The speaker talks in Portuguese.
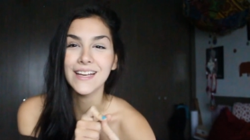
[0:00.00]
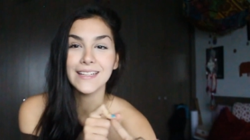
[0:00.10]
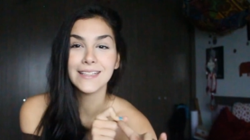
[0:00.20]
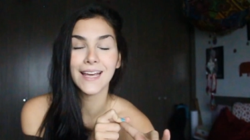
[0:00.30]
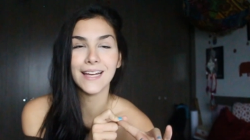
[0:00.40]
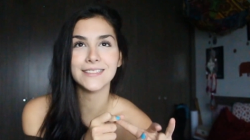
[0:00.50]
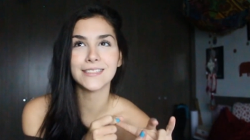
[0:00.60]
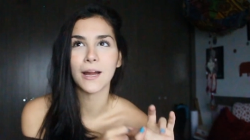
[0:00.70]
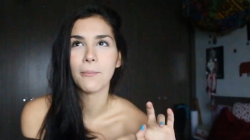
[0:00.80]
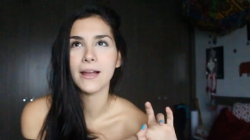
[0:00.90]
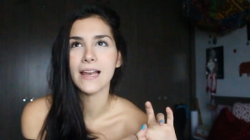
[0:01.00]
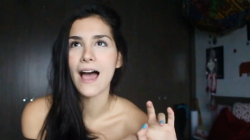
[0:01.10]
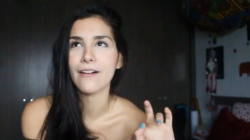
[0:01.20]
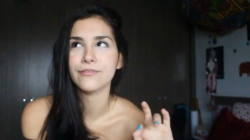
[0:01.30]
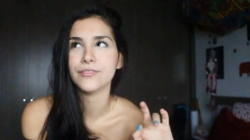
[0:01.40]
que eles
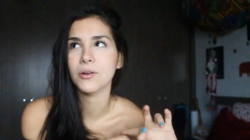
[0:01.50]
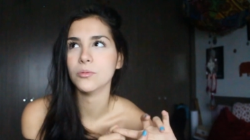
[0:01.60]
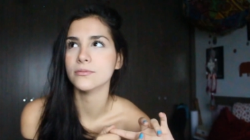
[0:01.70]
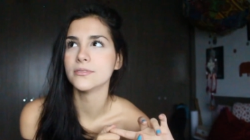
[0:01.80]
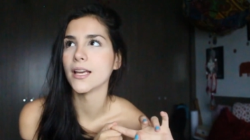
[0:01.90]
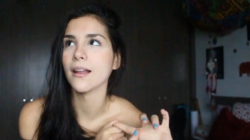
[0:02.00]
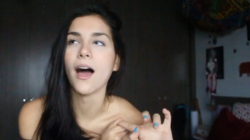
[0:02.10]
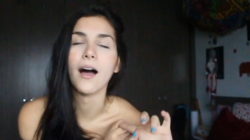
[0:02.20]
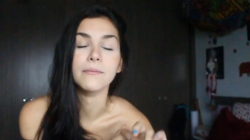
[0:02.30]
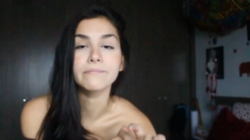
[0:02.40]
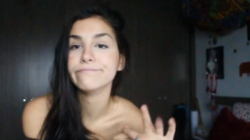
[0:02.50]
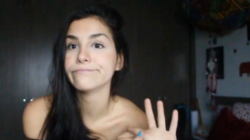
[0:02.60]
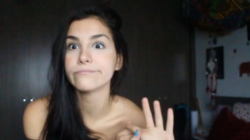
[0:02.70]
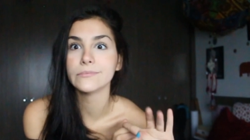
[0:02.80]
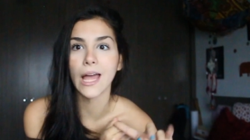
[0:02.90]
trabalhavam, sei lá,
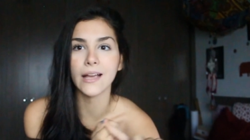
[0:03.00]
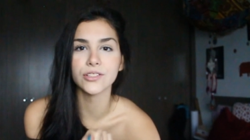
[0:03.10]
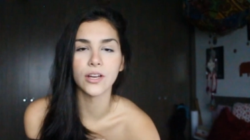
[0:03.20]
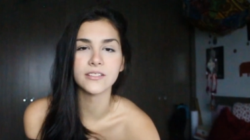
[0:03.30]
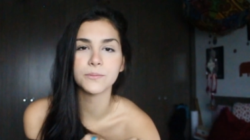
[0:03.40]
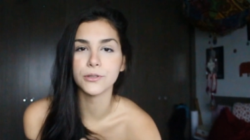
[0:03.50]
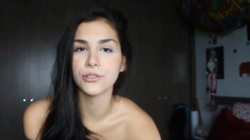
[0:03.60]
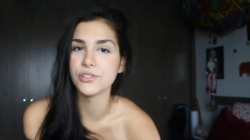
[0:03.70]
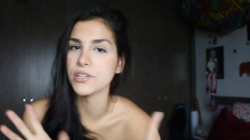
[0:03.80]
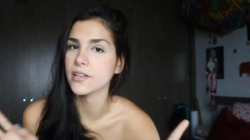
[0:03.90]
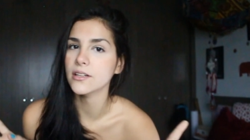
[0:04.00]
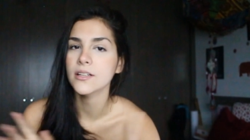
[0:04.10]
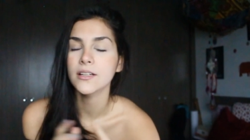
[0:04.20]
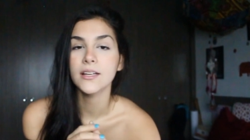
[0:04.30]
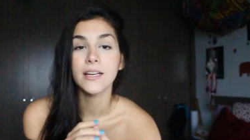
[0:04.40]
10 horas por dia.
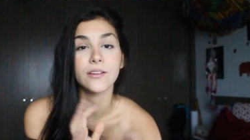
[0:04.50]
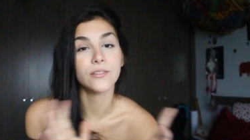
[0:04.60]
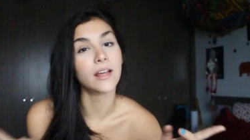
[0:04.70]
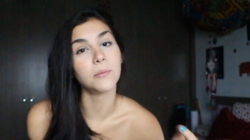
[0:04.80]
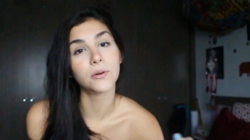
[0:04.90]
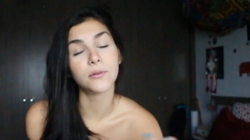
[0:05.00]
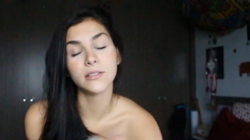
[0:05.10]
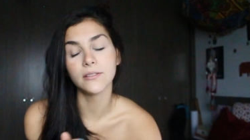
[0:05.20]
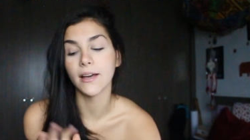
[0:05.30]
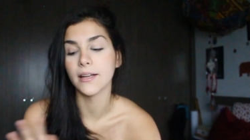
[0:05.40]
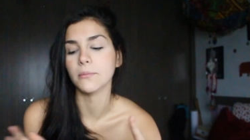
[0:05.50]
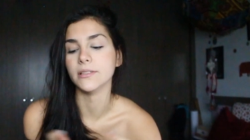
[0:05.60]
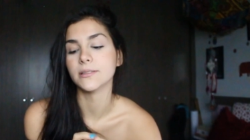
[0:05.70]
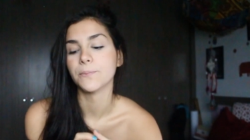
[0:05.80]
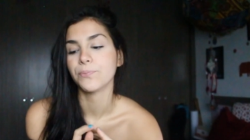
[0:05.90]
Eu não lembro quanto era,
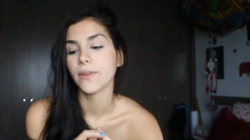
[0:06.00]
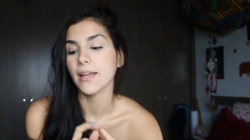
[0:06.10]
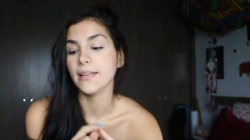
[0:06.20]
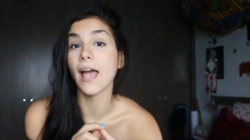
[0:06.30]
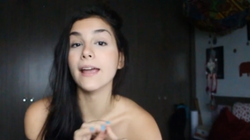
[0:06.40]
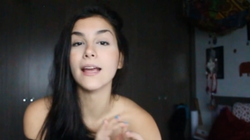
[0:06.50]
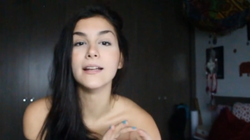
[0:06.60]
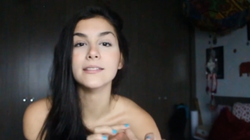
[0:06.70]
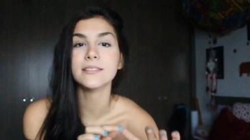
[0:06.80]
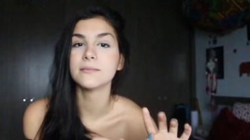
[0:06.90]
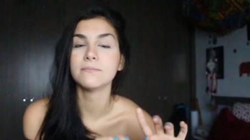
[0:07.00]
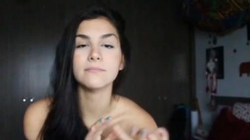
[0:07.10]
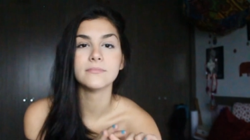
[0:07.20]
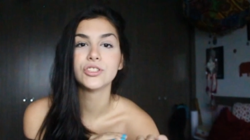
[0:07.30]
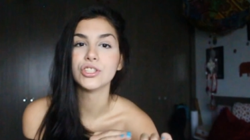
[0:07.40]
mas. E aí eles
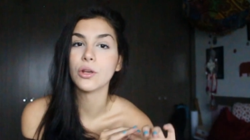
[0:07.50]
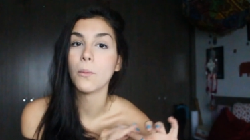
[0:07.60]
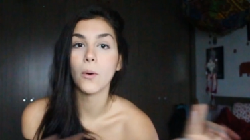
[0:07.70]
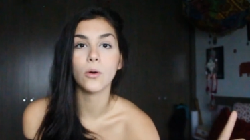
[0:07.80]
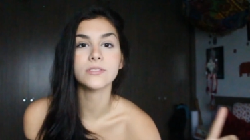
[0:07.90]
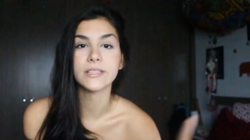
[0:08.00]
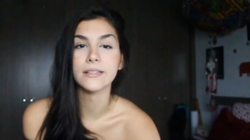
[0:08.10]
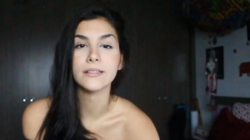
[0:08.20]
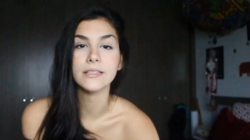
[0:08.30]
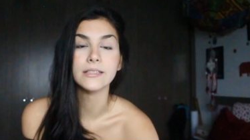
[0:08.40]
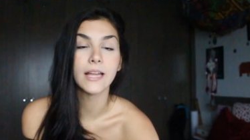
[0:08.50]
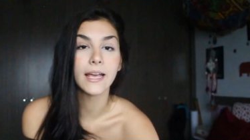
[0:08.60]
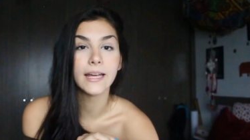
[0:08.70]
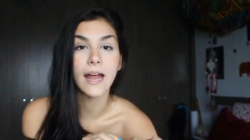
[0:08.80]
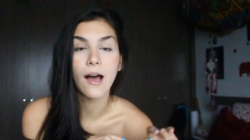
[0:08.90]
tinham bolsa
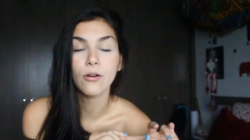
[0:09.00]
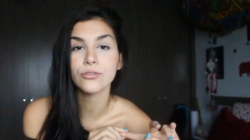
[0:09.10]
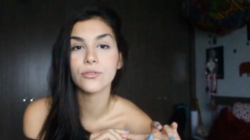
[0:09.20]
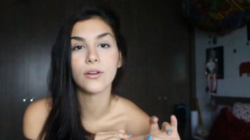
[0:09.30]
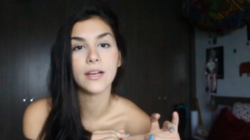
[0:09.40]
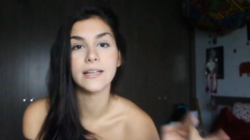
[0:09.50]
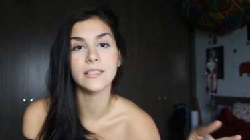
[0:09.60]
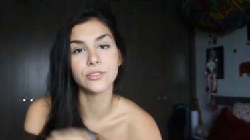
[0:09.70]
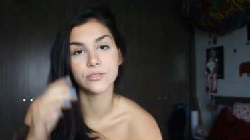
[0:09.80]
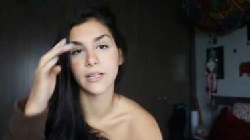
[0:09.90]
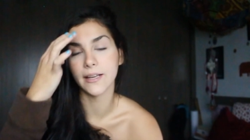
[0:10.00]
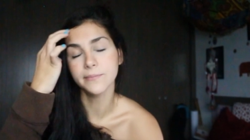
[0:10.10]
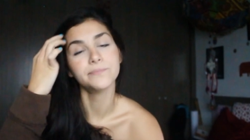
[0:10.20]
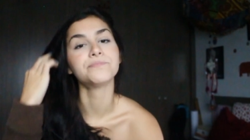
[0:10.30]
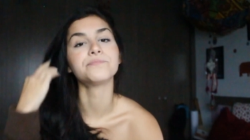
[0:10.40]
integral no colégio, né?